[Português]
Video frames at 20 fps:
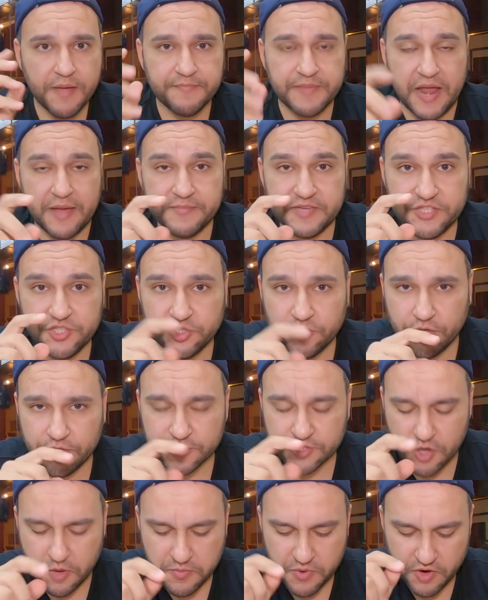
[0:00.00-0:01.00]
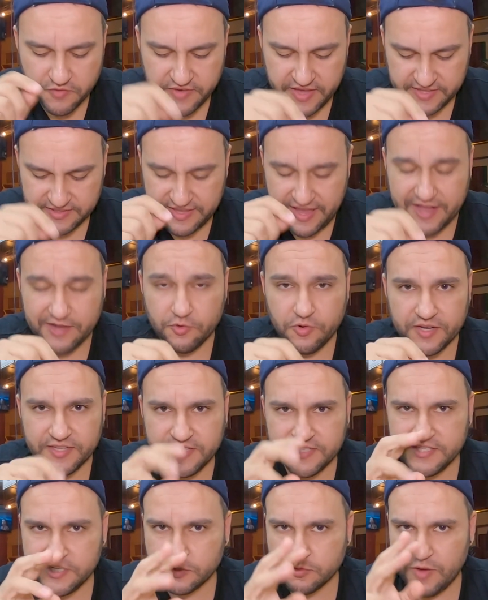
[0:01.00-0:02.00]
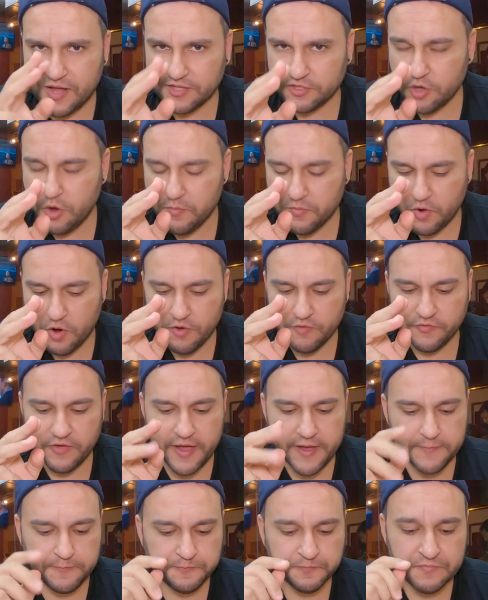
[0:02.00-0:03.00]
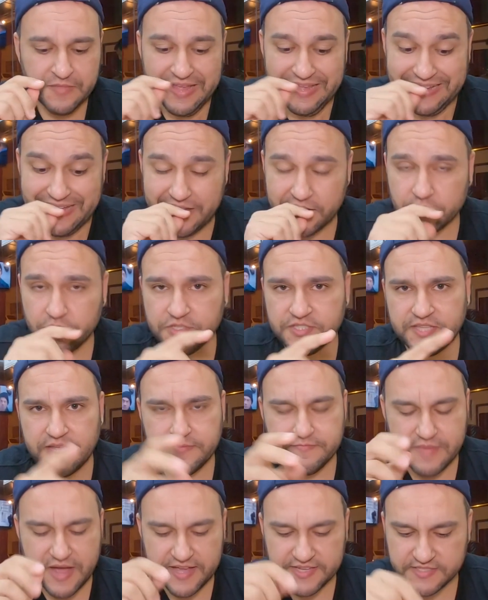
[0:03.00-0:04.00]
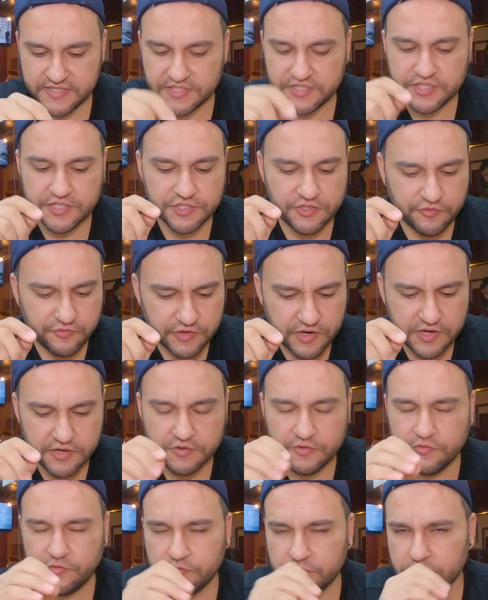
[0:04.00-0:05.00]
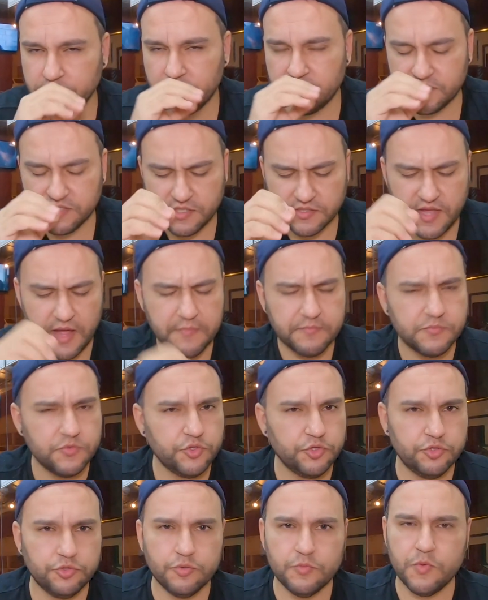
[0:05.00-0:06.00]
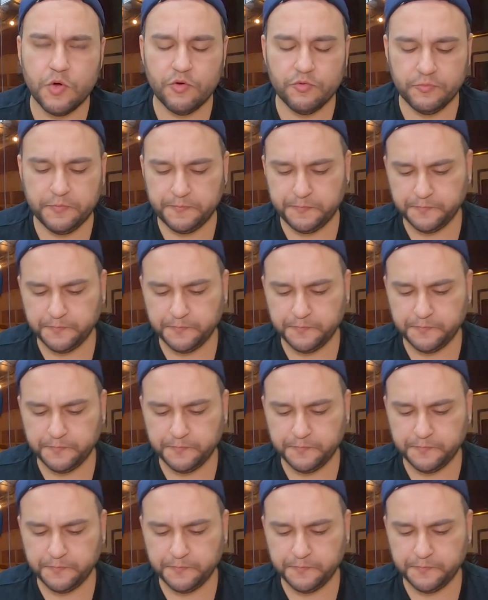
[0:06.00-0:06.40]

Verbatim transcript: Pra mim, de todos que eu provei até agora, desses quatro que eu provei, cara, gostei mais desse aqui de frango, viu? Nossa, tá muito bom.